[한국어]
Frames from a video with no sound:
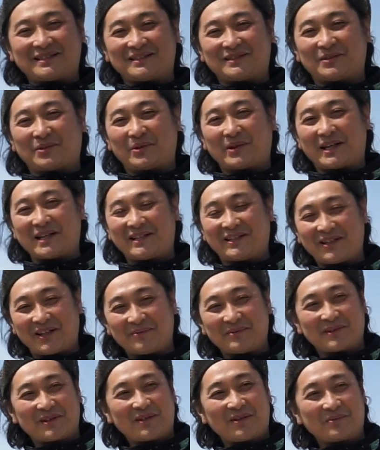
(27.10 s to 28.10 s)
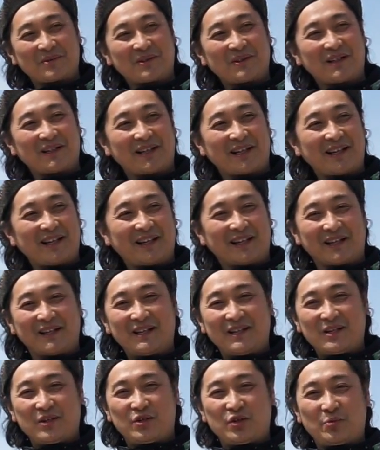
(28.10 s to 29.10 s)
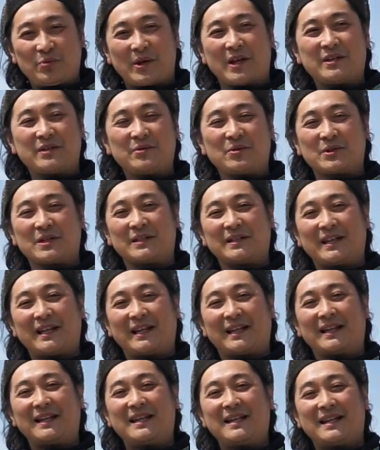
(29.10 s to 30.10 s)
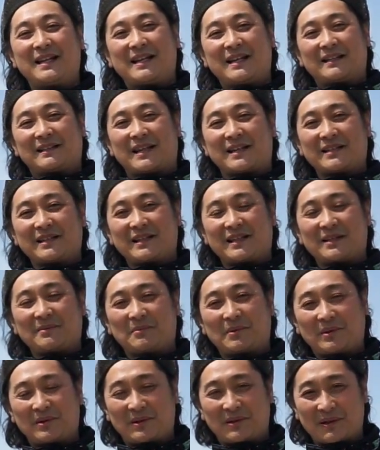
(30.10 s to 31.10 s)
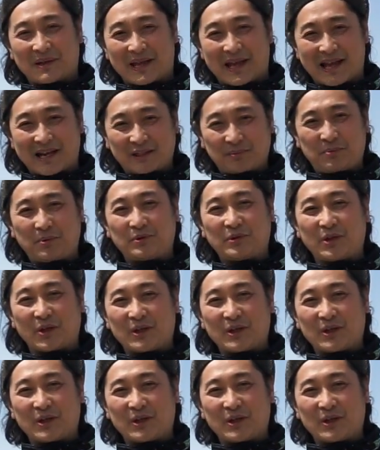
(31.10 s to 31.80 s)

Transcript: 그 노래가 히트하면서 엄청나게 유명해진 곳인데 사실 뭐 엑스포도